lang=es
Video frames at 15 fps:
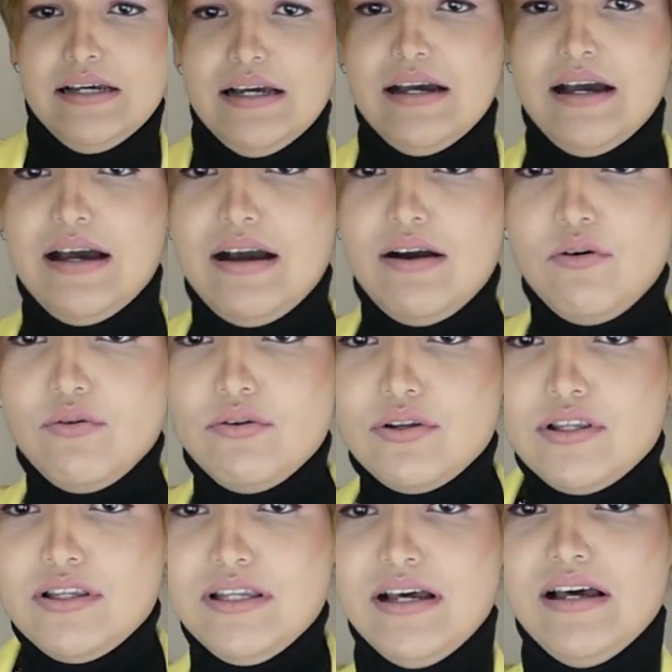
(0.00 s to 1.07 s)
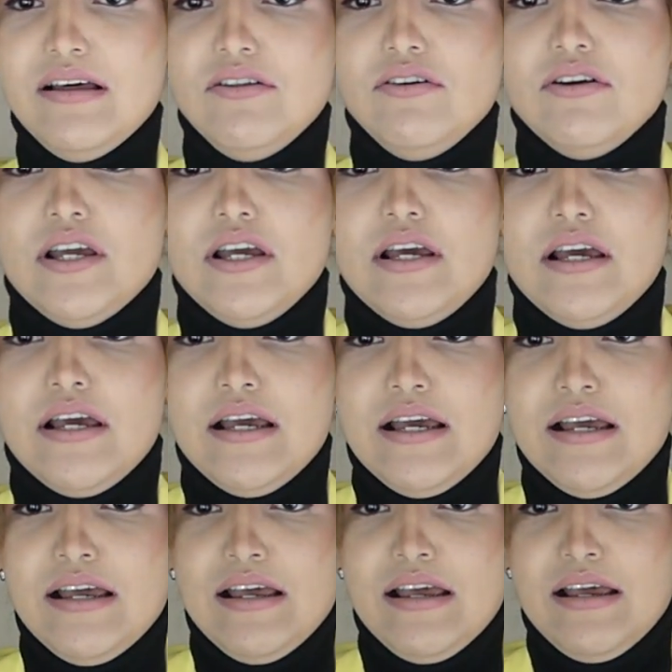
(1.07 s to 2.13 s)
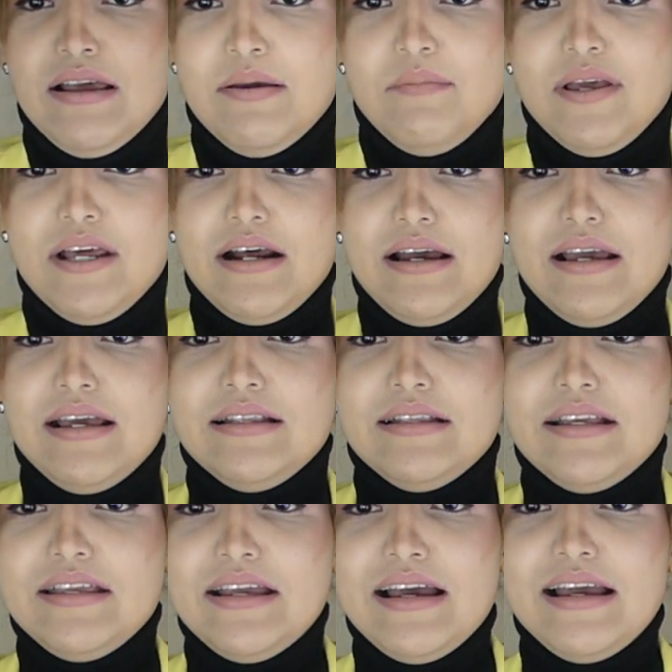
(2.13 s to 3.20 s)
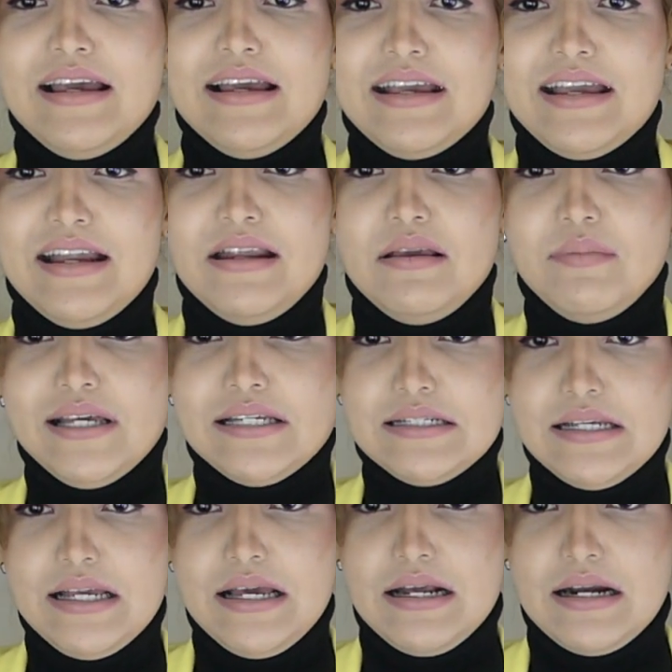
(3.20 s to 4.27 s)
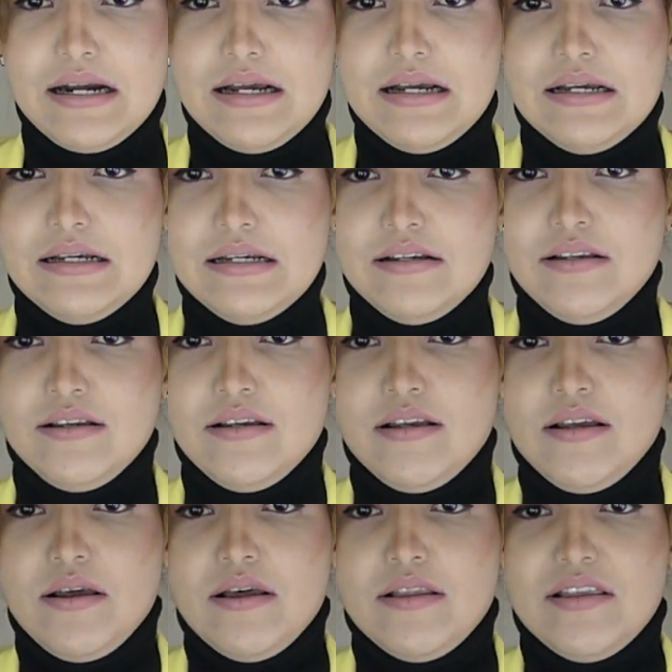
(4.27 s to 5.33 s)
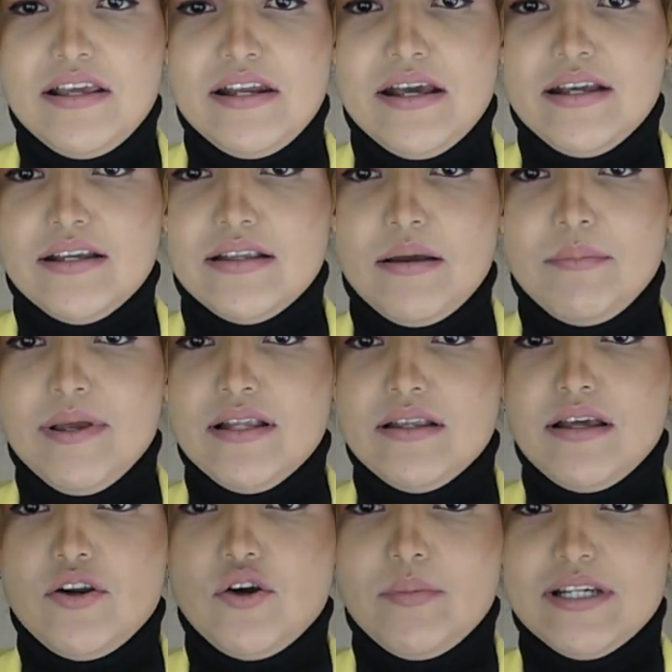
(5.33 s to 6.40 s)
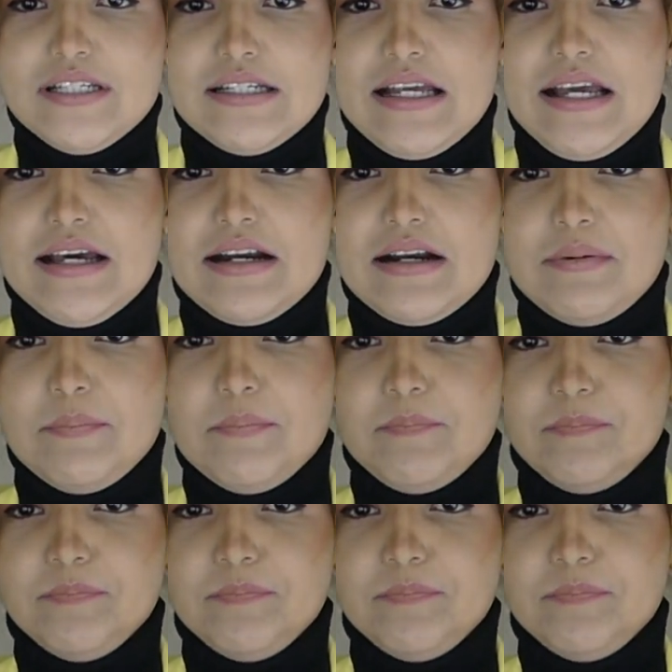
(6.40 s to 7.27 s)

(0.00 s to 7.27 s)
ajustado que, mira, este ya es que ni me cierra, directamente no me cierra.